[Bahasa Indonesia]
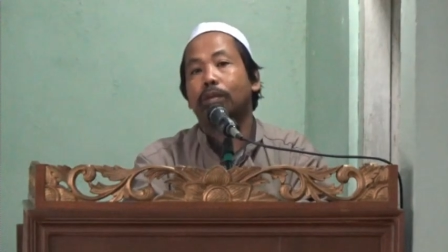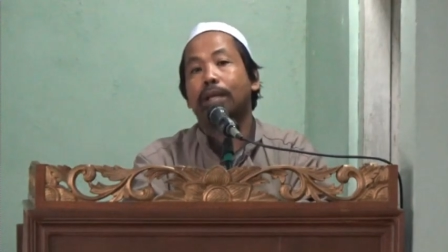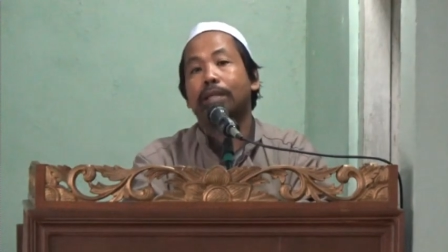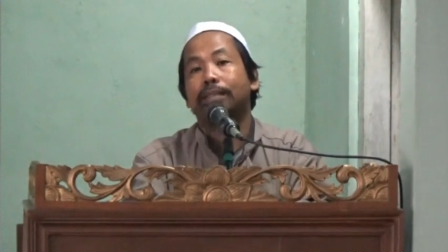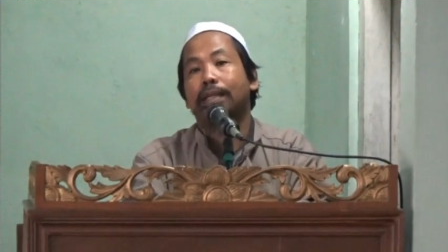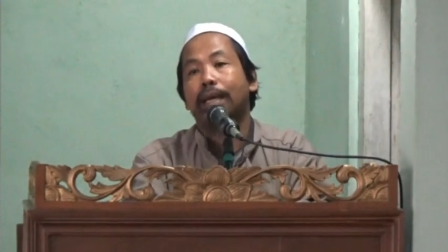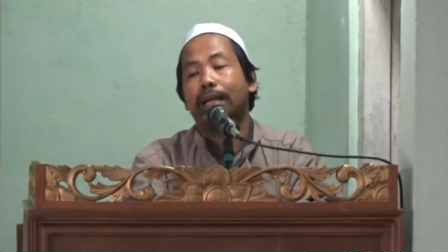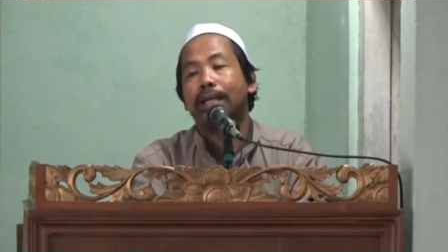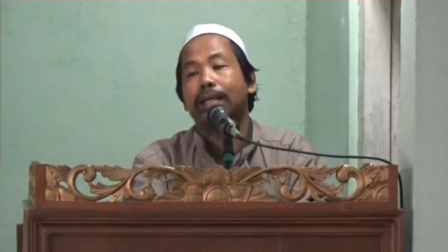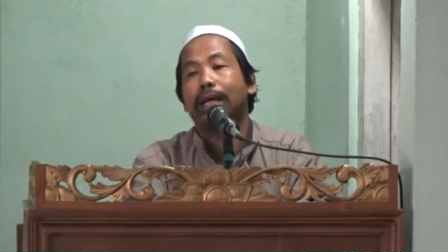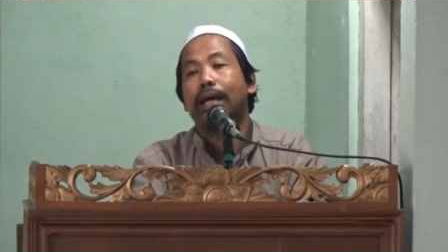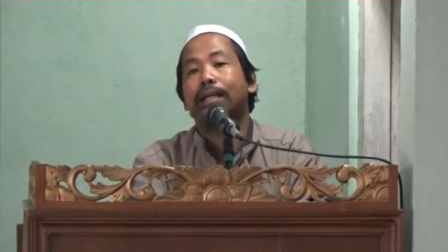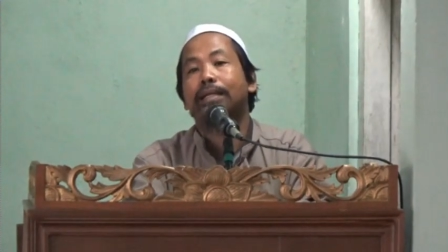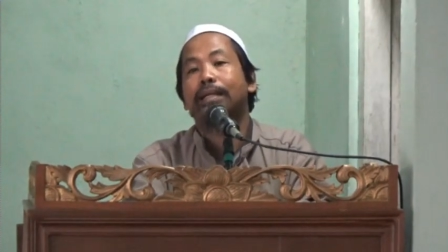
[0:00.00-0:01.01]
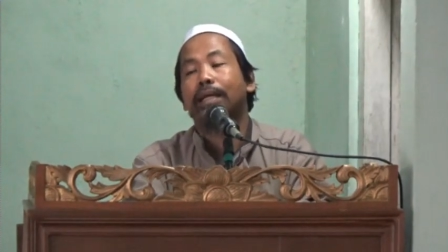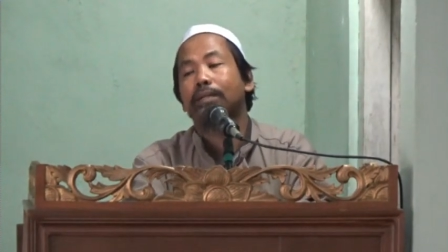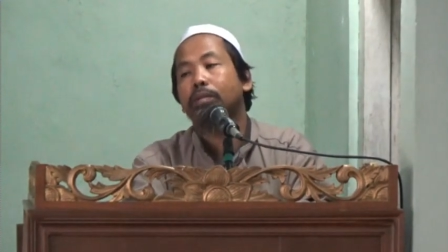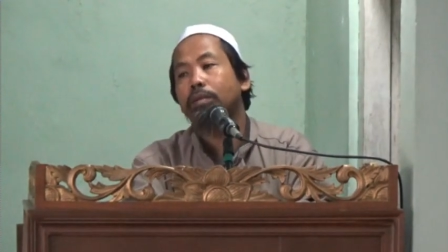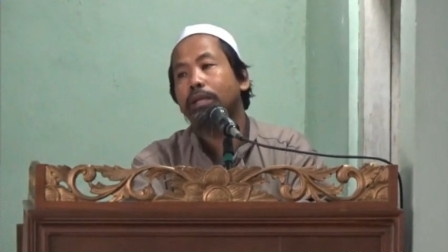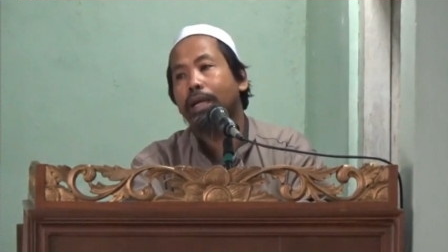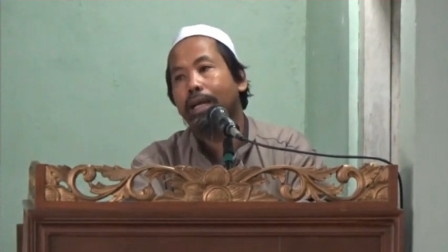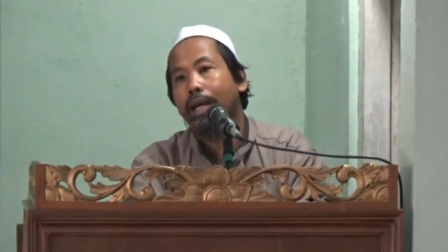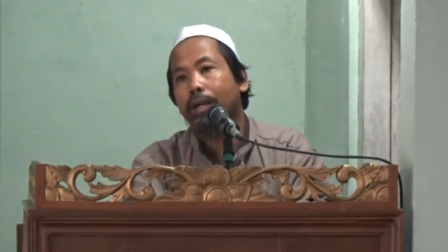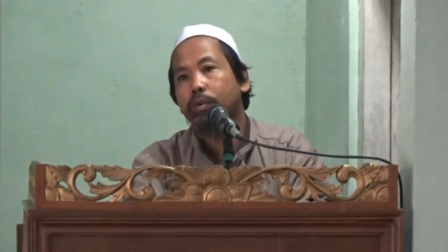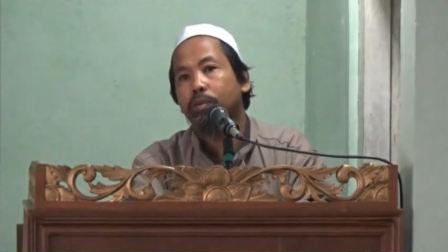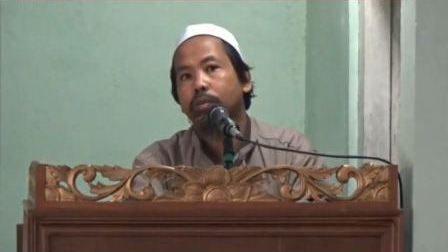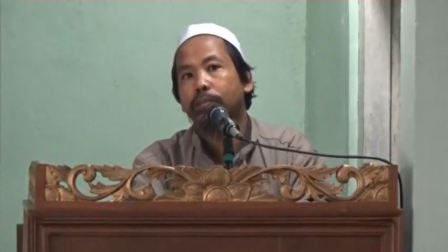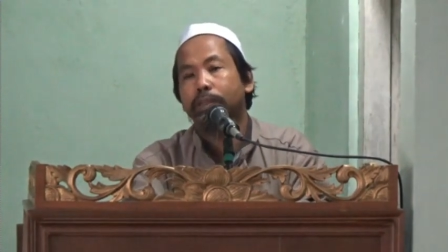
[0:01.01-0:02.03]
Orang sekarang nggak ada itu yang
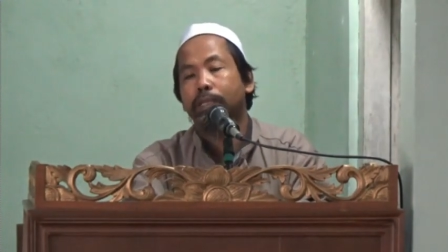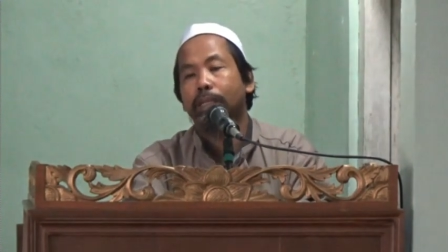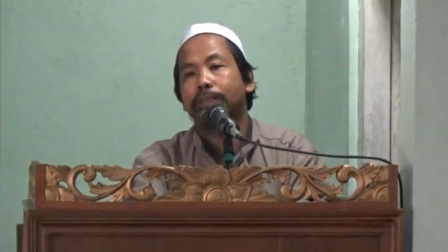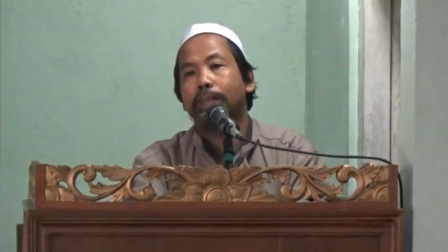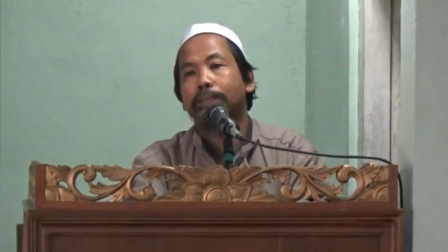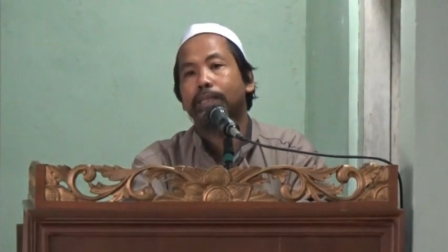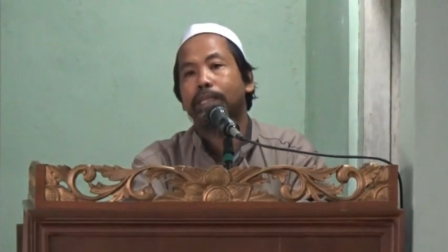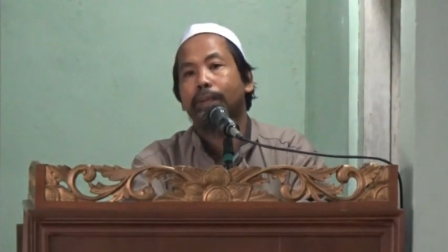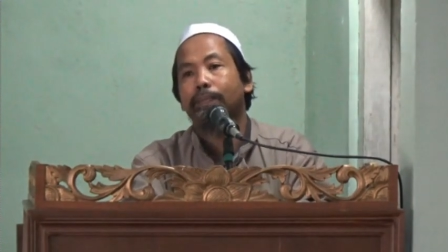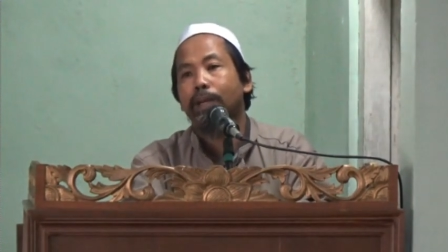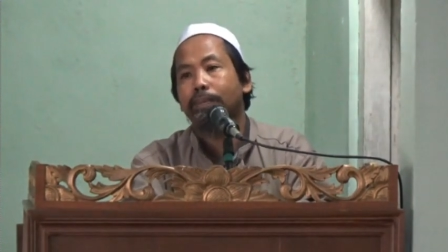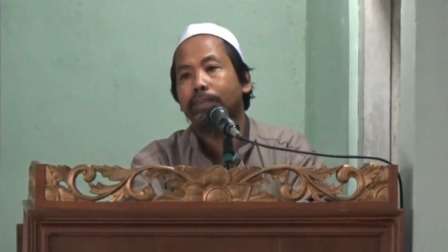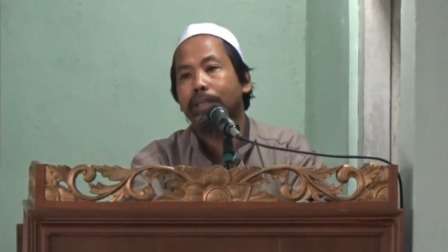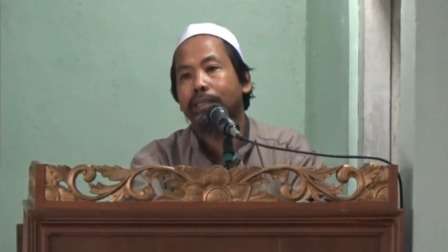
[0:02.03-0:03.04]
ngaku pejabat-pejabat,